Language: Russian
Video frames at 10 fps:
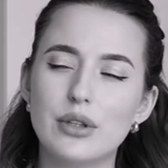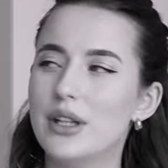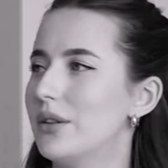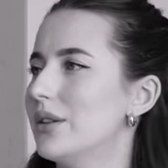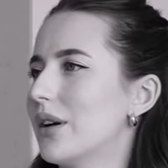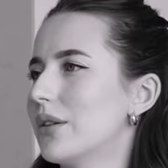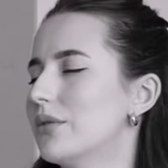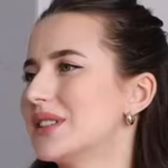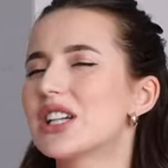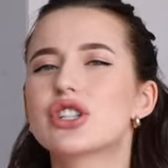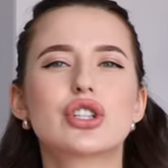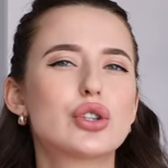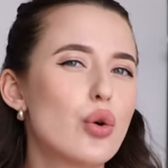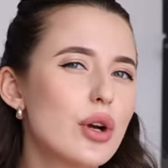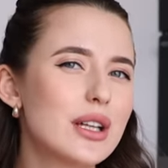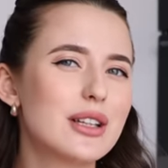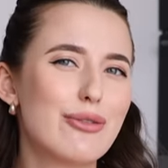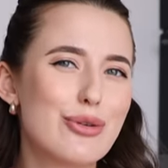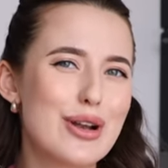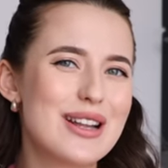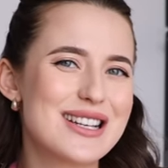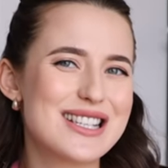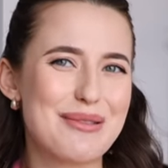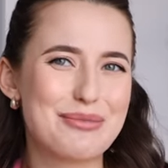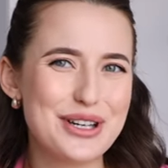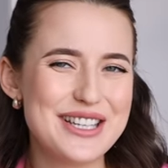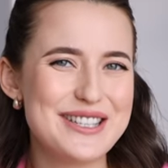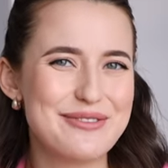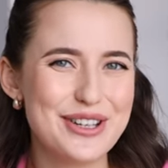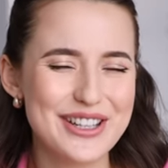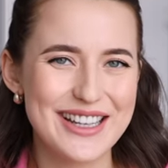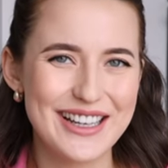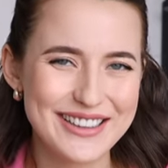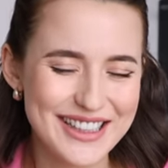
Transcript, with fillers: Нет, не так. За что я довольна собой сегодня?